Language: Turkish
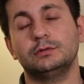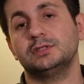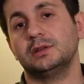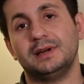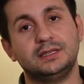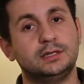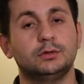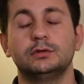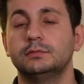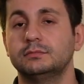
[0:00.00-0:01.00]
işte ben
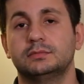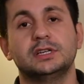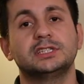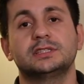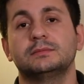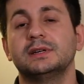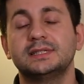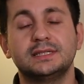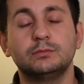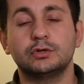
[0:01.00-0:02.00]
kiloluyum taşıttırmak
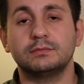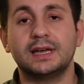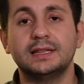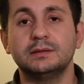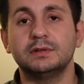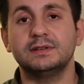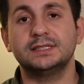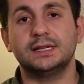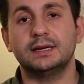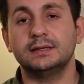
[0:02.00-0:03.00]
istemiyorum kendimi
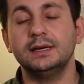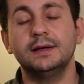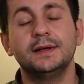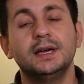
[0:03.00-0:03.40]
vesaire diye.